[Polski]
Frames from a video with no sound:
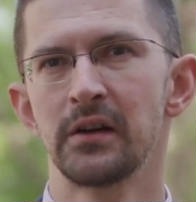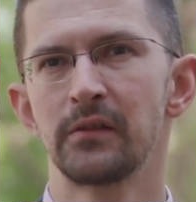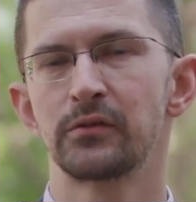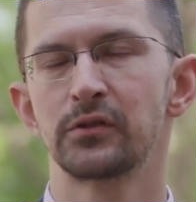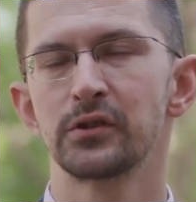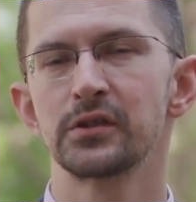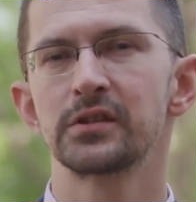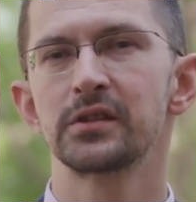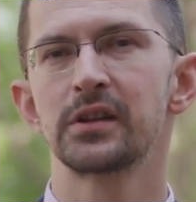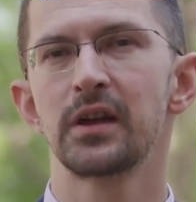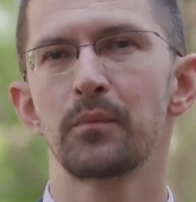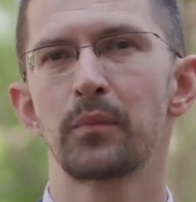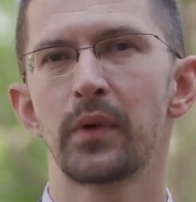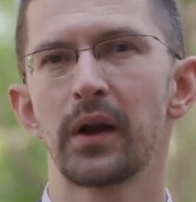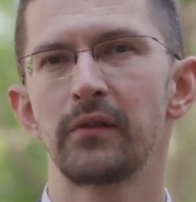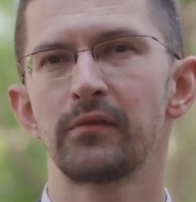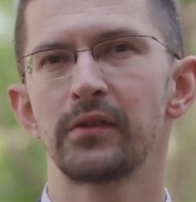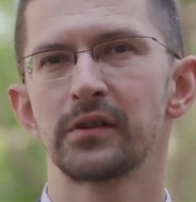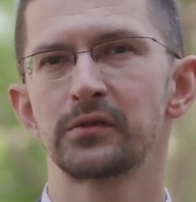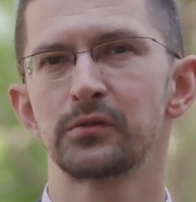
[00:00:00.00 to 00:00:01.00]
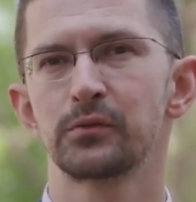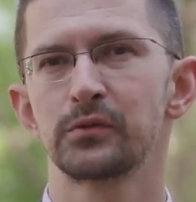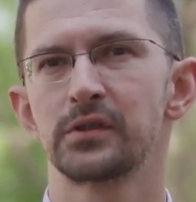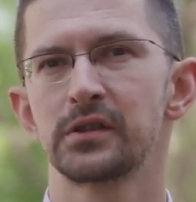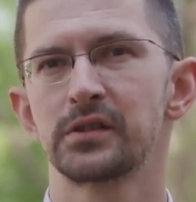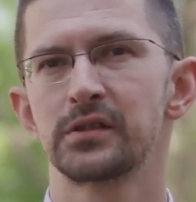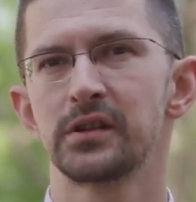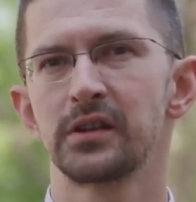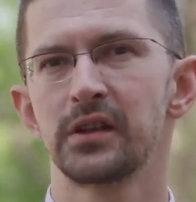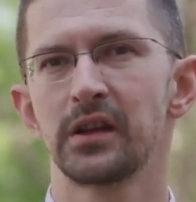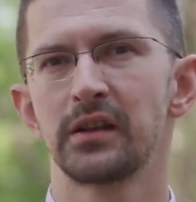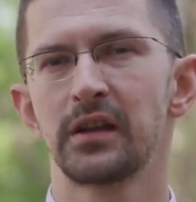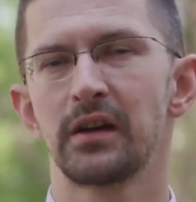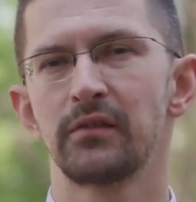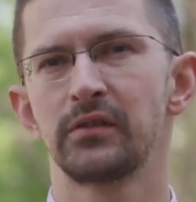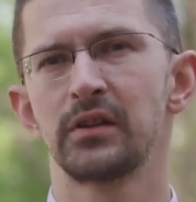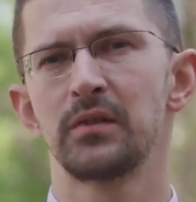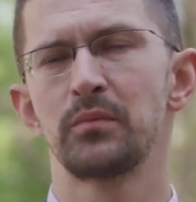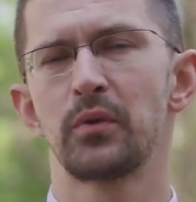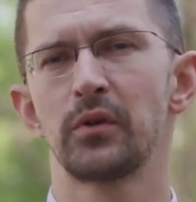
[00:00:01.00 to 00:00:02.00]
Wszystkie prawa sukcesyjne
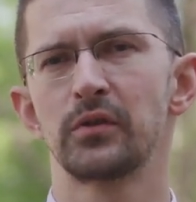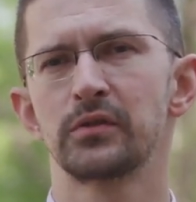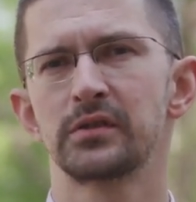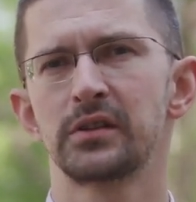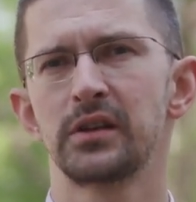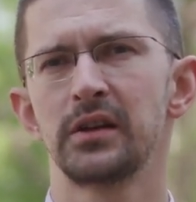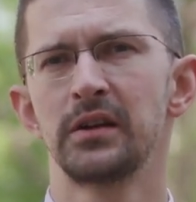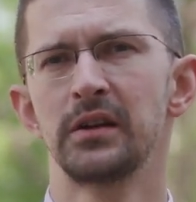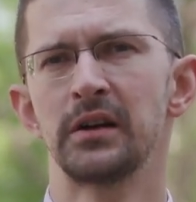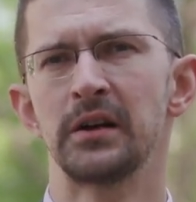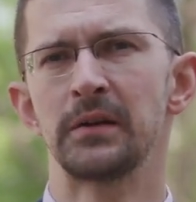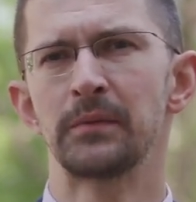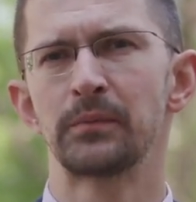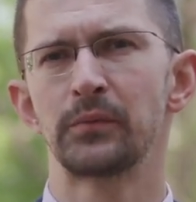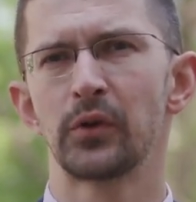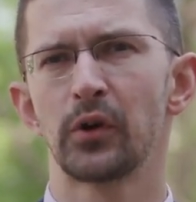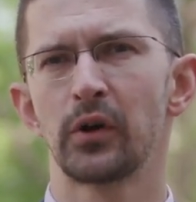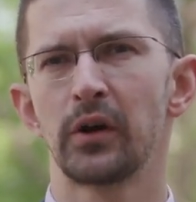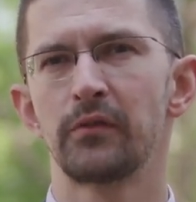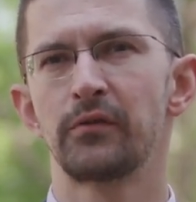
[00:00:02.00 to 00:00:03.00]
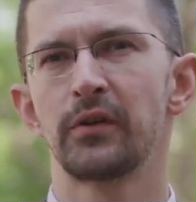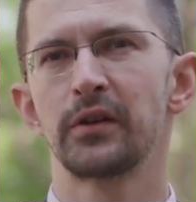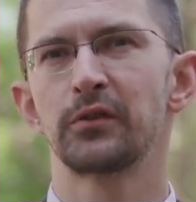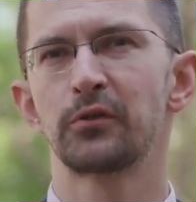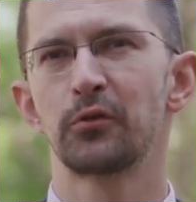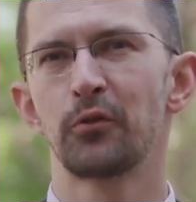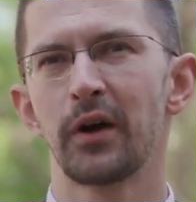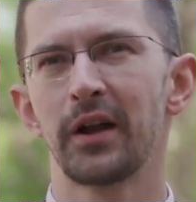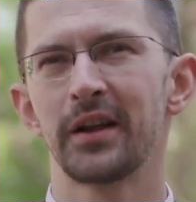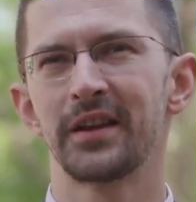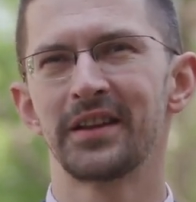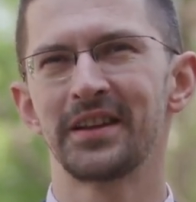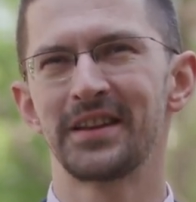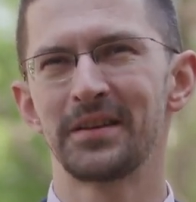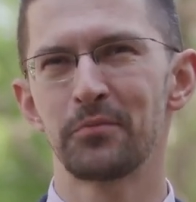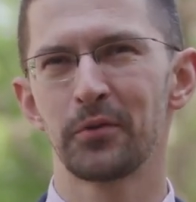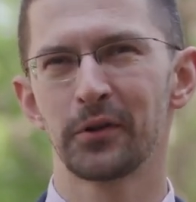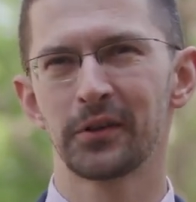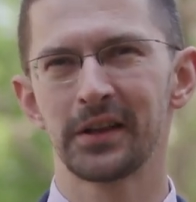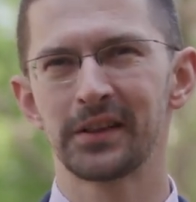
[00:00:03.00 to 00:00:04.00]
dawnej Polski do ewentualnej
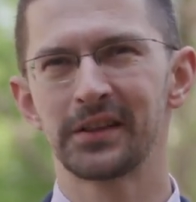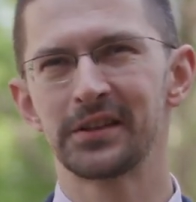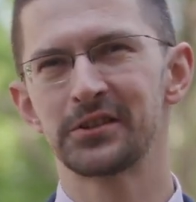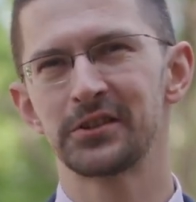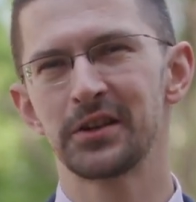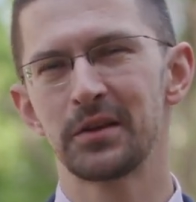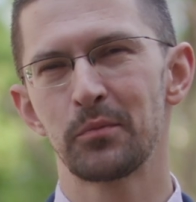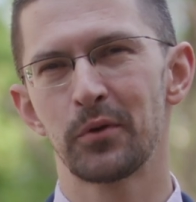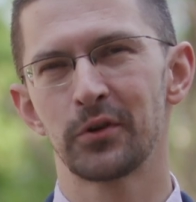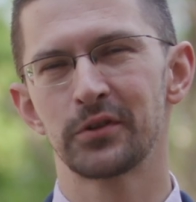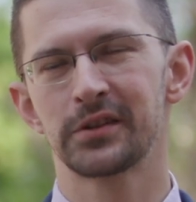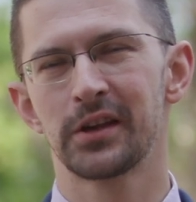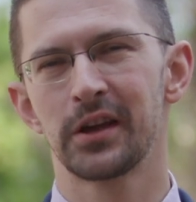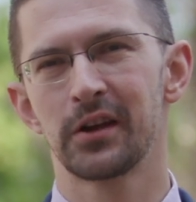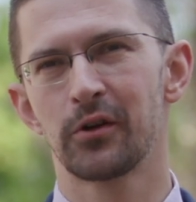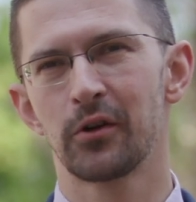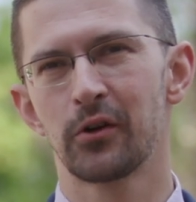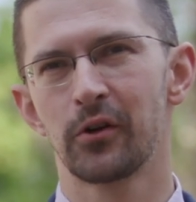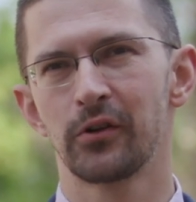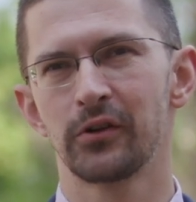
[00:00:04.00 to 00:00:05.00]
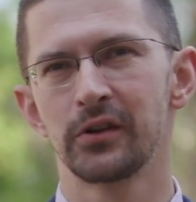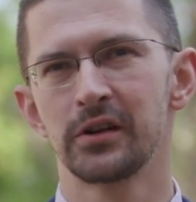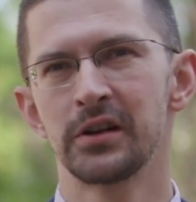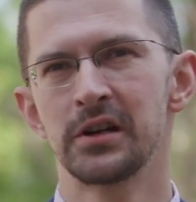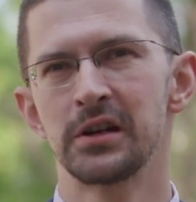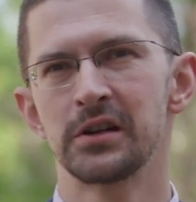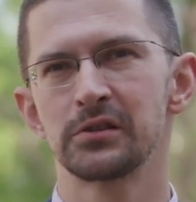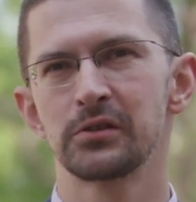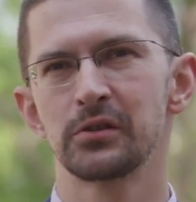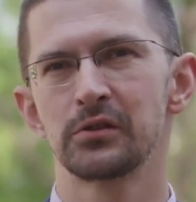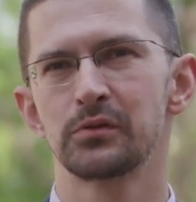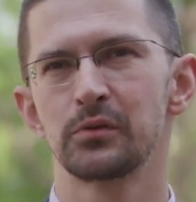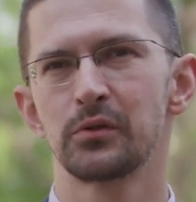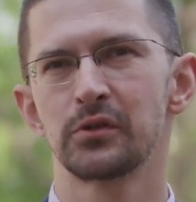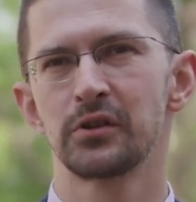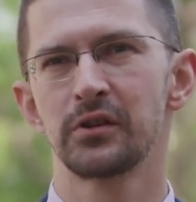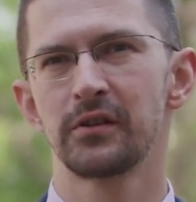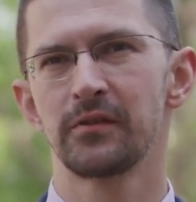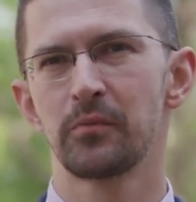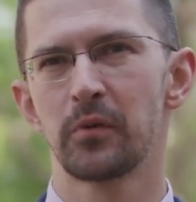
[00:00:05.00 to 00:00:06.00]
hipotetycznej polskiej korony są
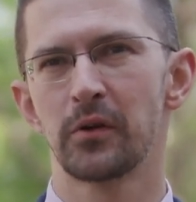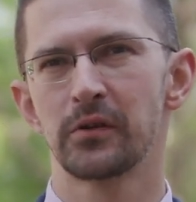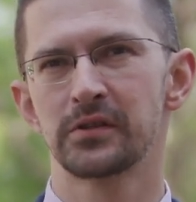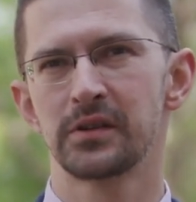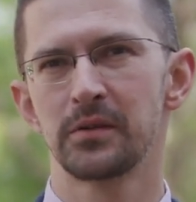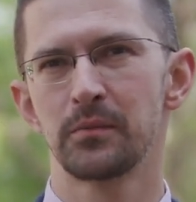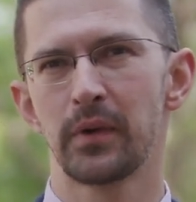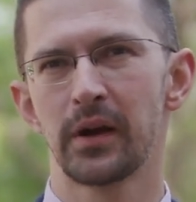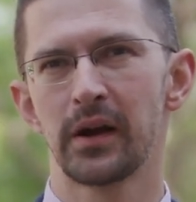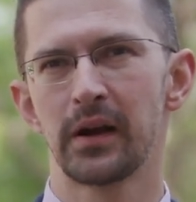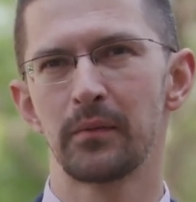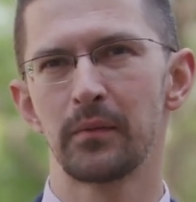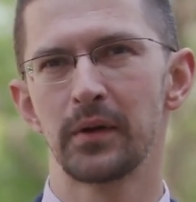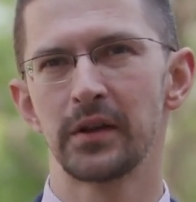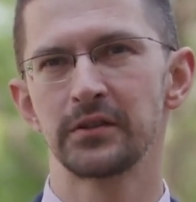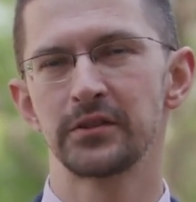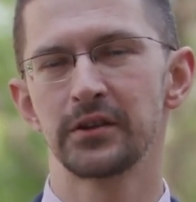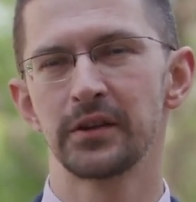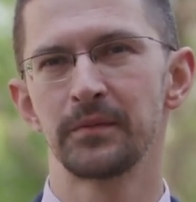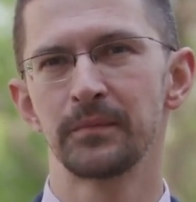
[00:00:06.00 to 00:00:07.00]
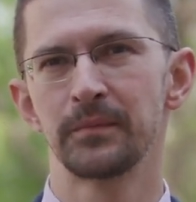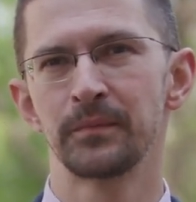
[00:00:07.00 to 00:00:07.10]
złożone w polskim parlamencie.